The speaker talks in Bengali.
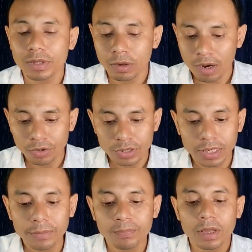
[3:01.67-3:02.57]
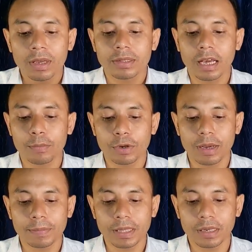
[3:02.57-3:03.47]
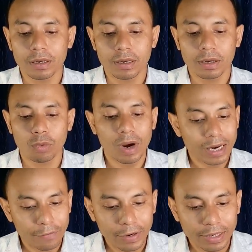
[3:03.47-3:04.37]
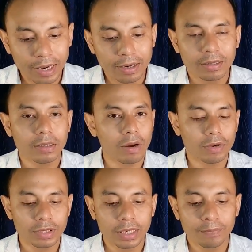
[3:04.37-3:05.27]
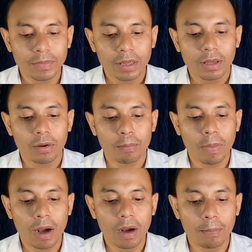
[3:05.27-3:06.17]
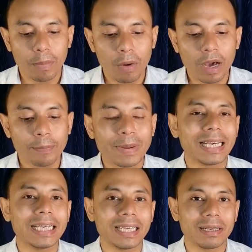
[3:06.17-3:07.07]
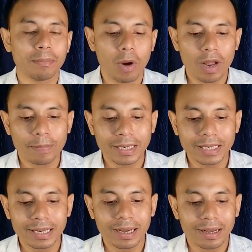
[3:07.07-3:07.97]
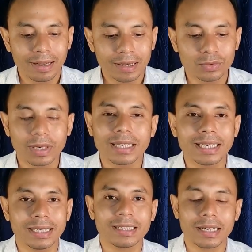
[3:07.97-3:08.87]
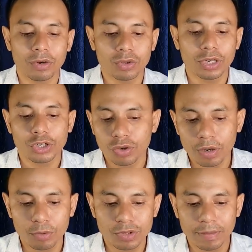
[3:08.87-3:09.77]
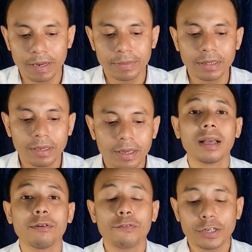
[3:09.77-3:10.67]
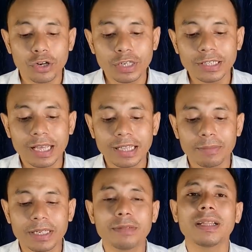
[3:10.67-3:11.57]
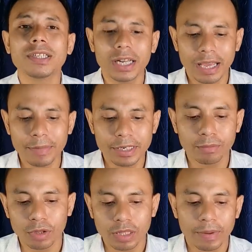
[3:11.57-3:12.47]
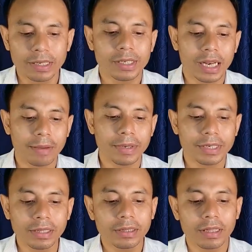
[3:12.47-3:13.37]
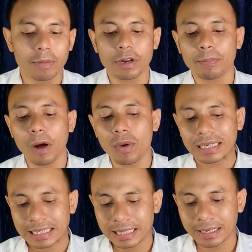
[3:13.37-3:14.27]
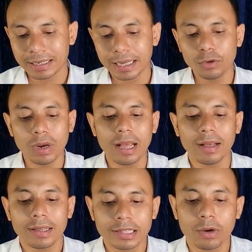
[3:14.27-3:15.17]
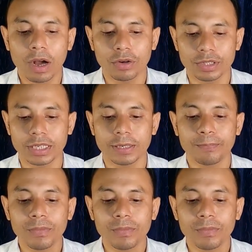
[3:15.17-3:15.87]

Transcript: দেওয়া হচ্ছে তারপরে আপনাদের ওয়াটার ফিল্টার দেওয়া হচ্ছে পাওয়ার পেডি পাওয়ার পেডিটা অ্যাকচুয়াল কি সেটা হয়তো কৃষকরা বুঝতে পারবেন ফ্যাশন ডিজাইনিং মেশিন মানে সেলাই মেশিন বলতে পারেন সেলাই মেশিন তারপরে পাওয়ার টিলার এইগুলা দেওয়া হচ্ছে